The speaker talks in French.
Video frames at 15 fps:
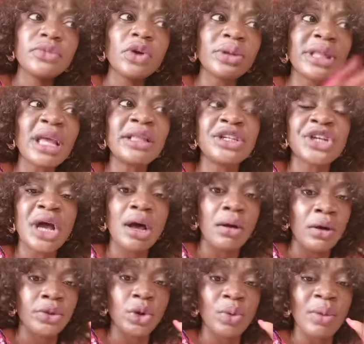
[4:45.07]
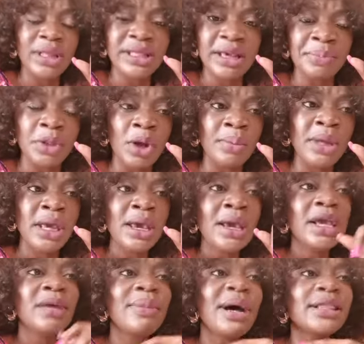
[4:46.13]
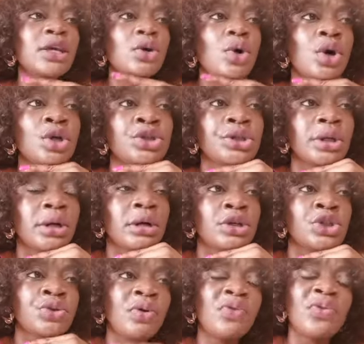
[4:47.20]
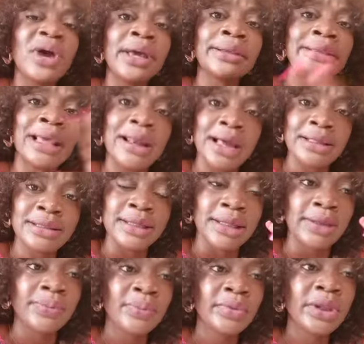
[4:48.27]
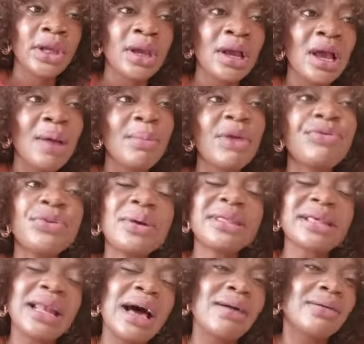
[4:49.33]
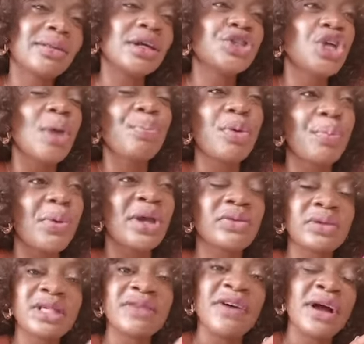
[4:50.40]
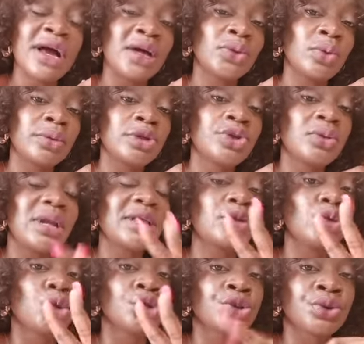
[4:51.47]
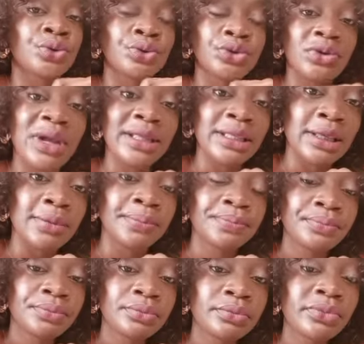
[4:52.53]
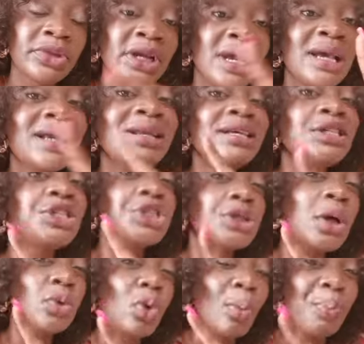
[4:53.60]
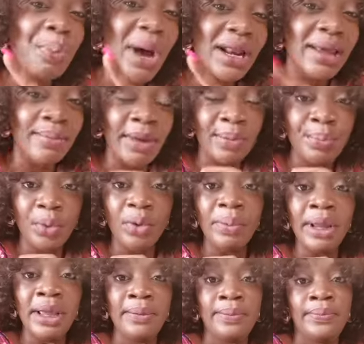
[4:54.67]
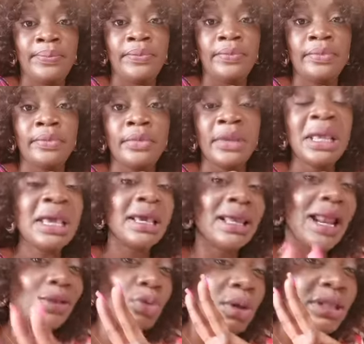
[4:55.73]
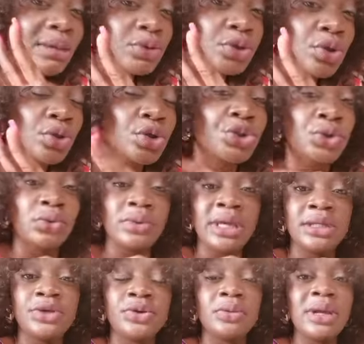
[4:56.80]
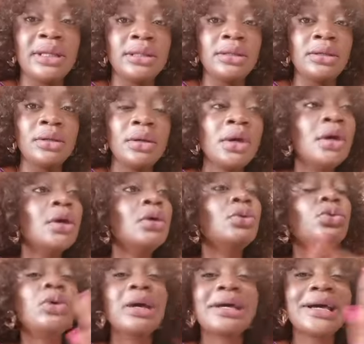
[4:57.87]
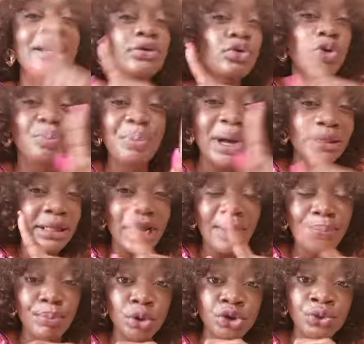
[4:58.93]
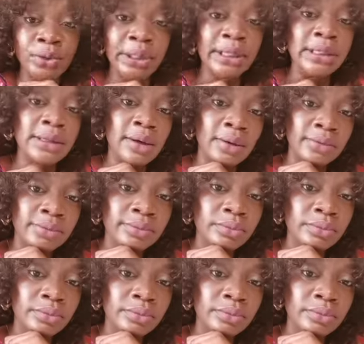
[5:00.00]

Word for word: on était déjà euh, dans le mois de septembre, il m'a dit, coach, euh, je vais envoyer tel article. Mais vu que c'est la rentrée, j'ai un peu peur, est-ce que ça va cartonner Je lui ai dit deux choses. Je lui ai dit, les gens n'ont pas les mêmes problèmes. Et la deuxième chose que je lui ai dit, je lui ai dit, ne calcule pas dans la poche du client.